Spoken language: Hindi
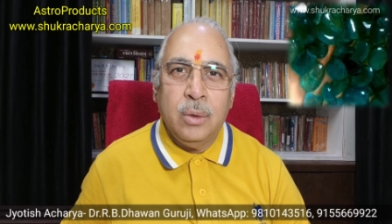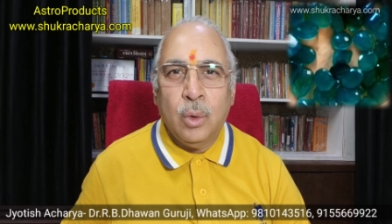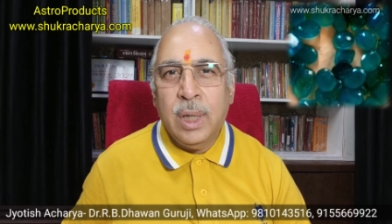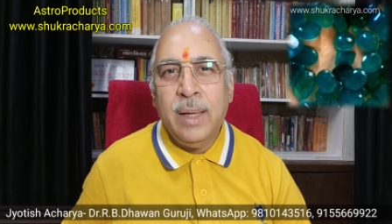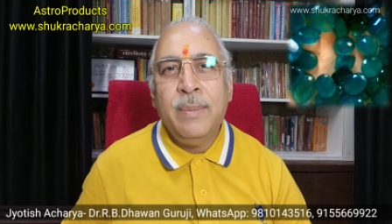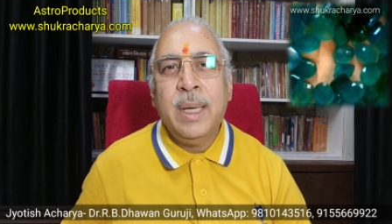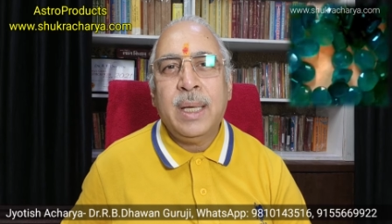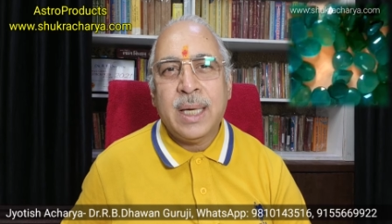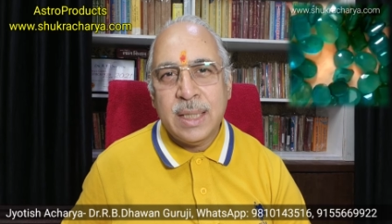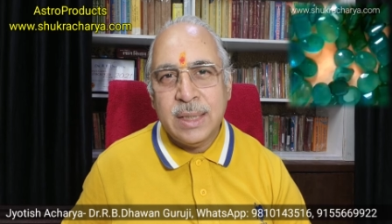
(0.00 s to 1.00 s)
कुंडली
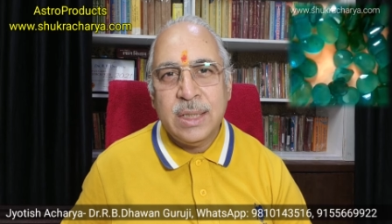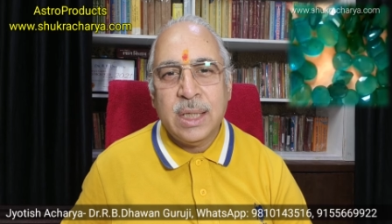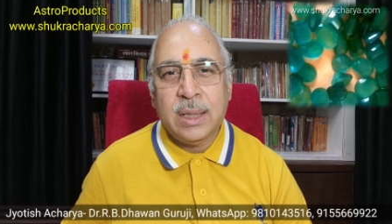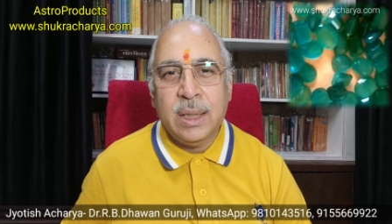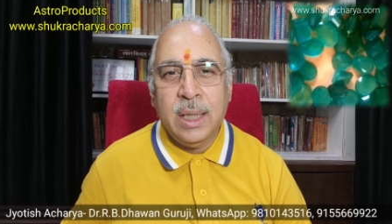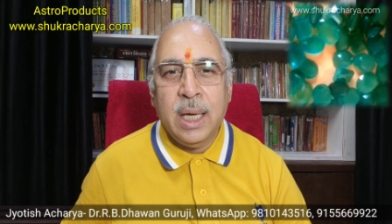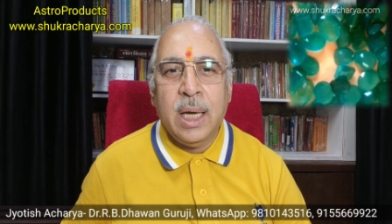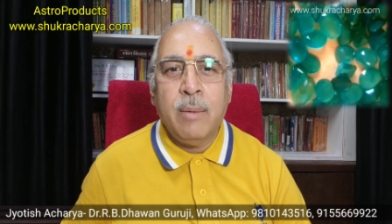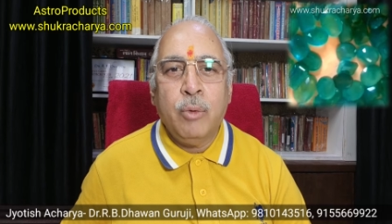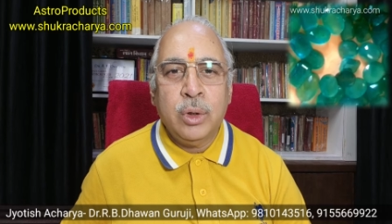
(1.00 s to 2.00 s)
में कैसी शक्ति
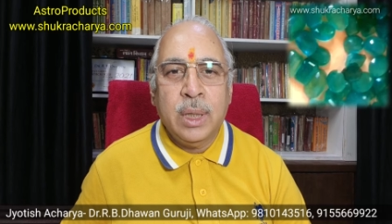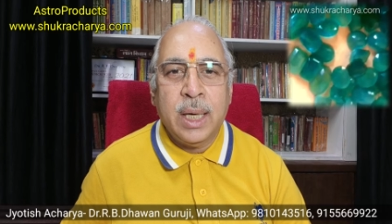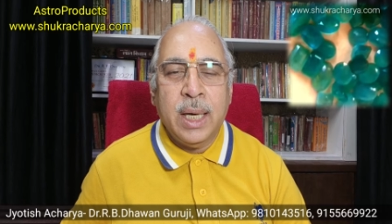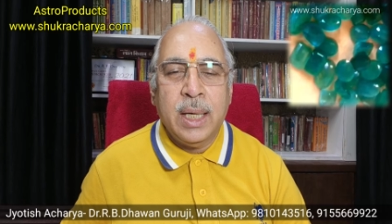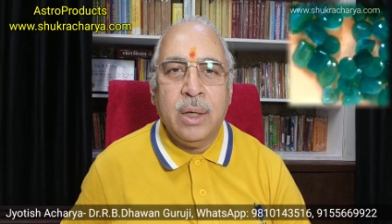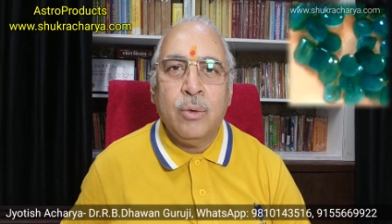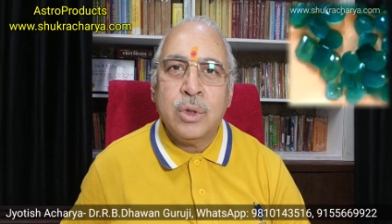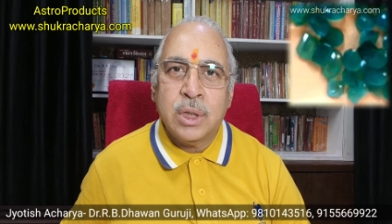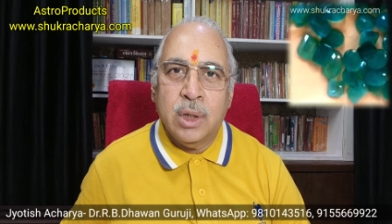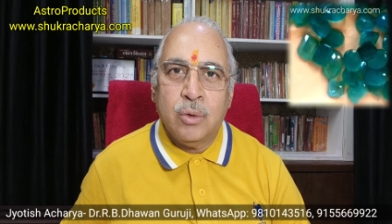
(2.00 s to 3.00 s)
है बुध ग्रह की
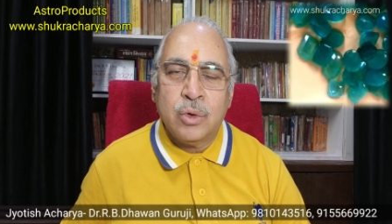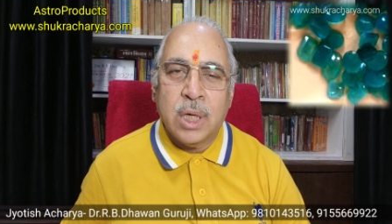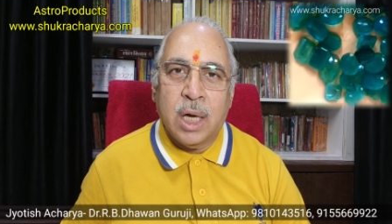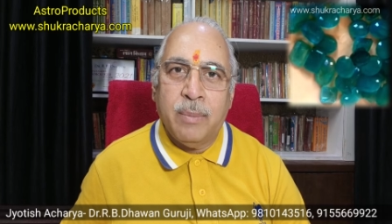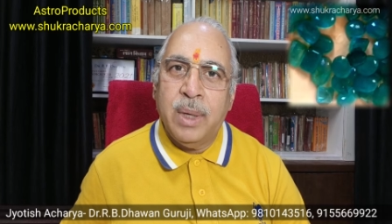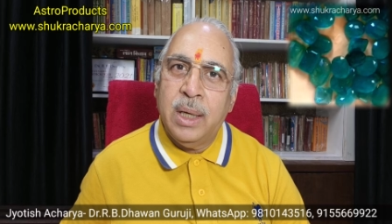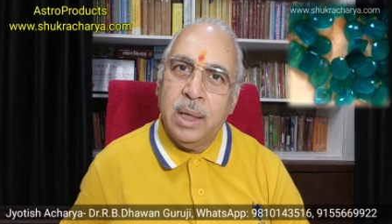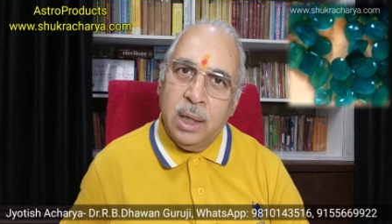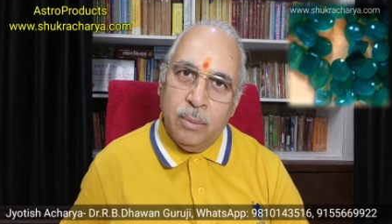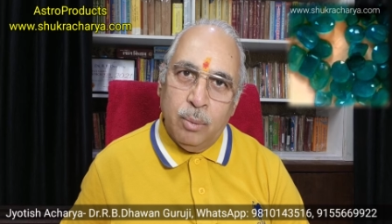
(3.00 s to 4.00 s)
उसके अनुसार भी
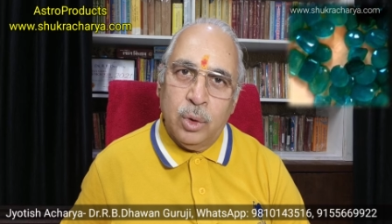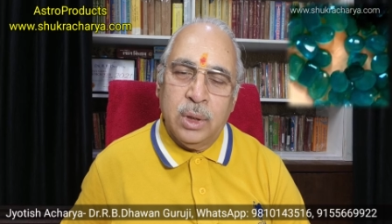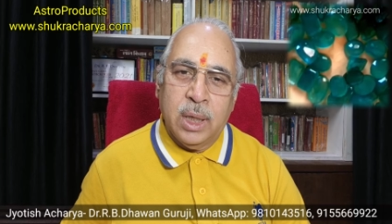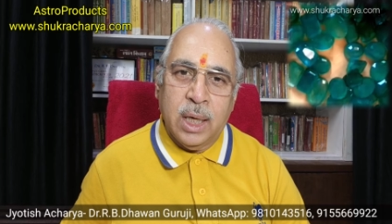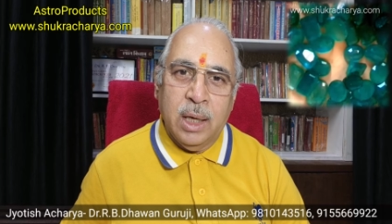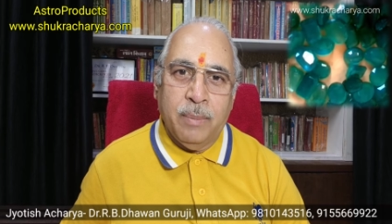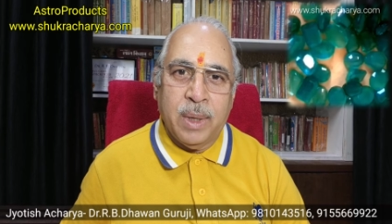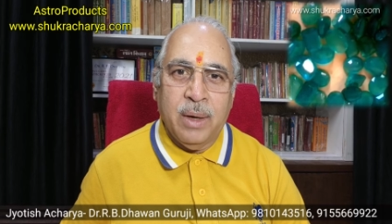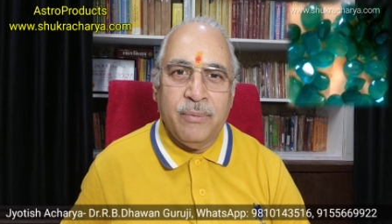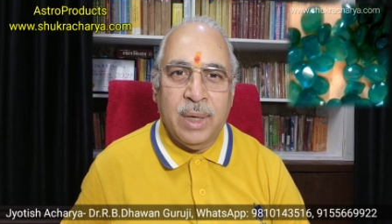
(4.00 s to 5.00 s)
बुध ग्रह
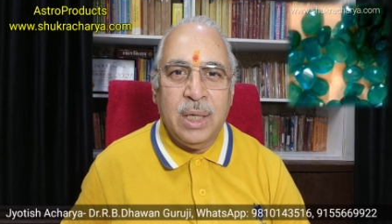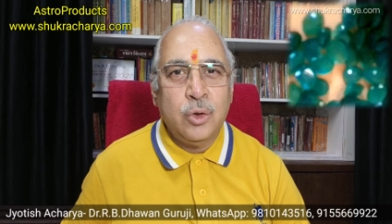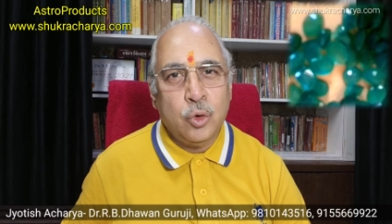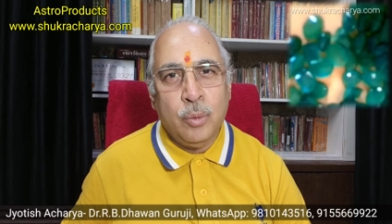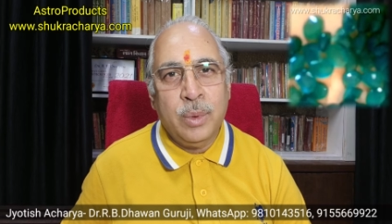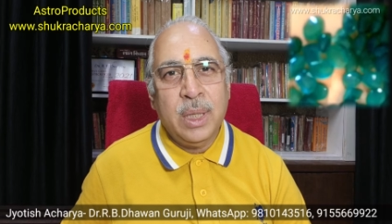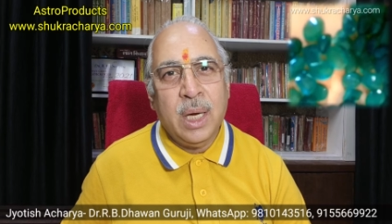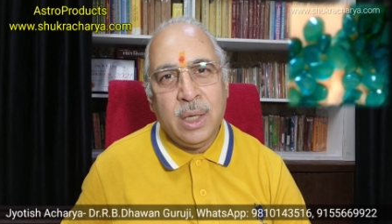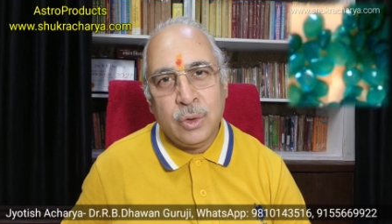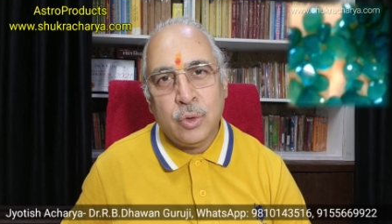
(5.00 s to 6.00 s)
अपना फल शुभ
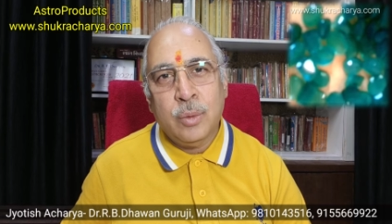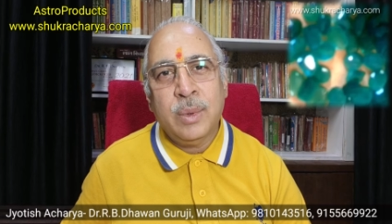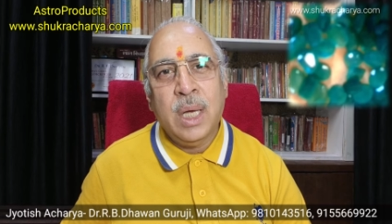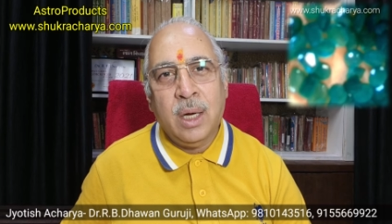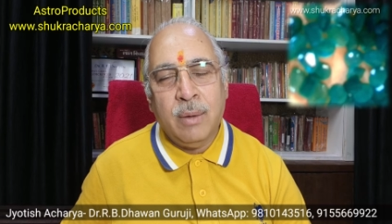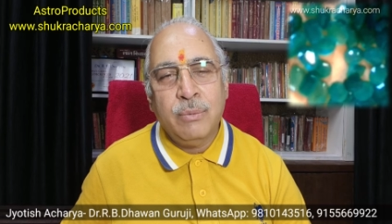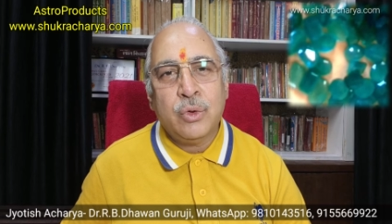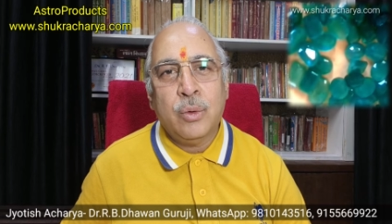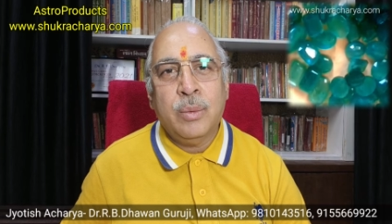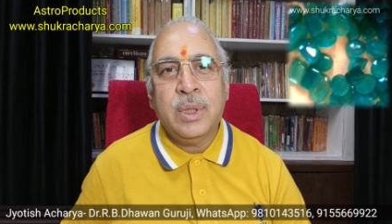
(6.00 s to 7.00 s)
या अशुभ या कम
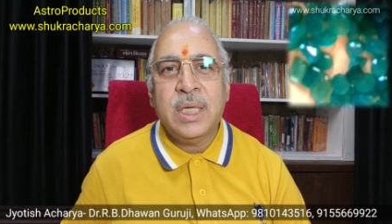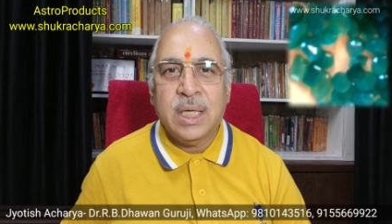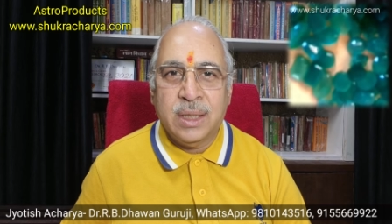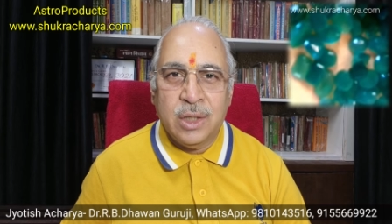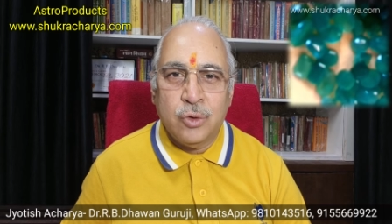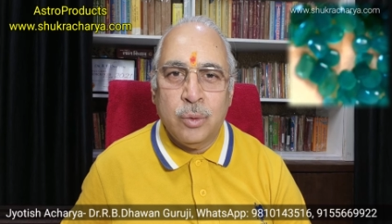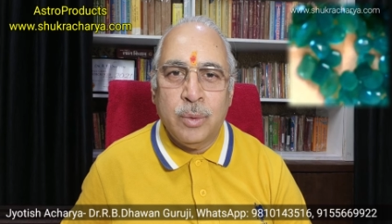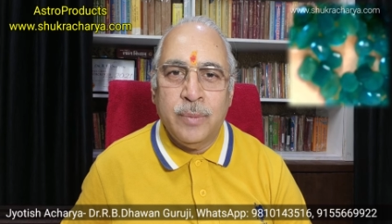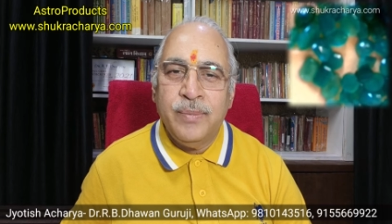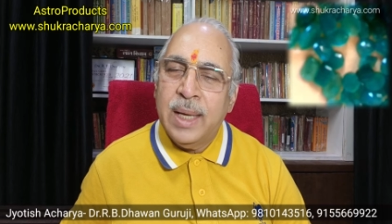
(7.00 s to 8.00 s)
शुभ या ज़्यादा
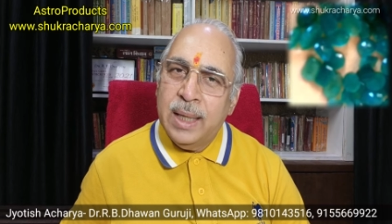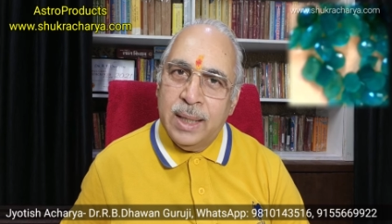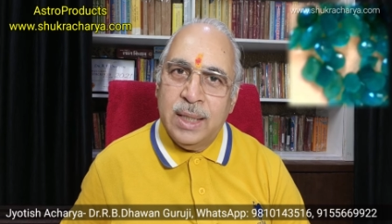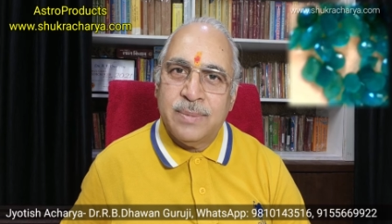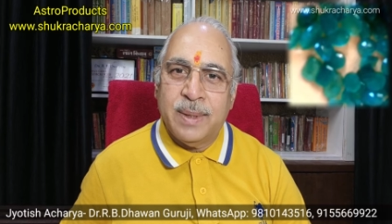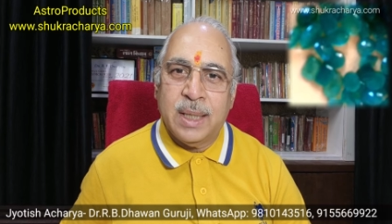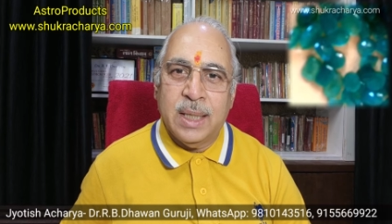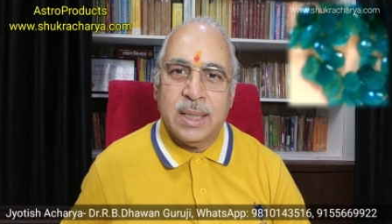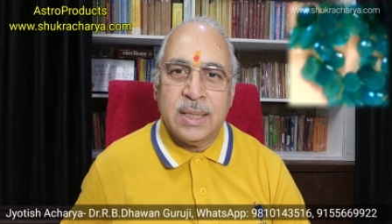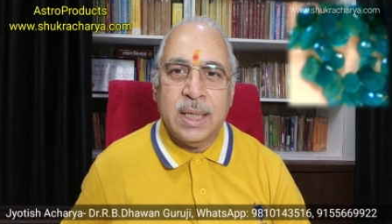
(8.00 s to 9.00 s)
शुभ इस
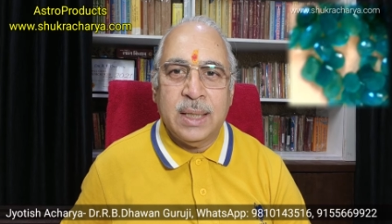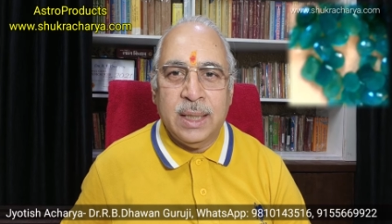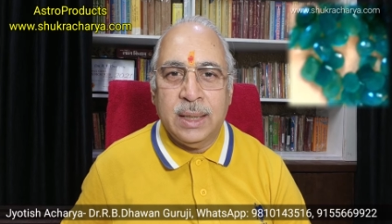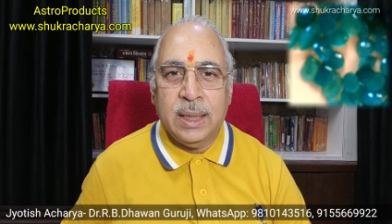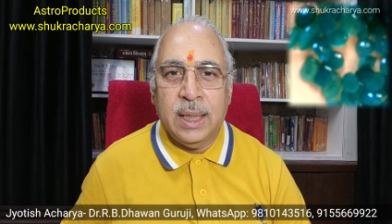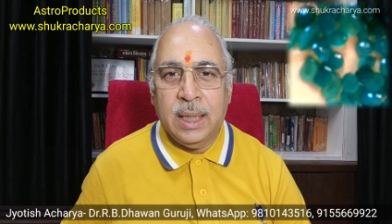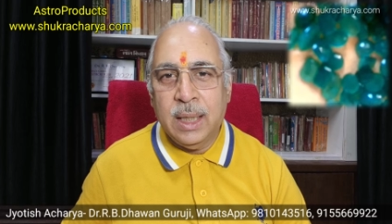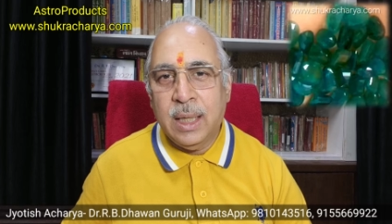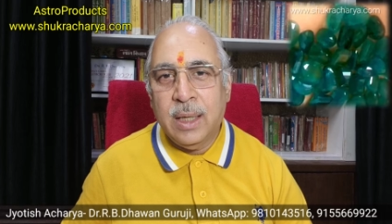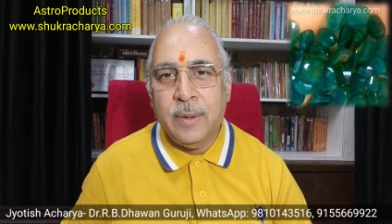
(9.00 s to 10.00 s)
प्रकार से देते
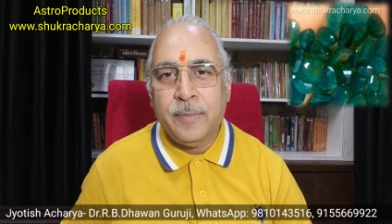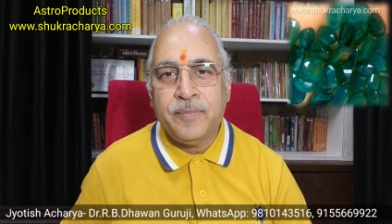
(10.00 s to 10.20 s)
हैं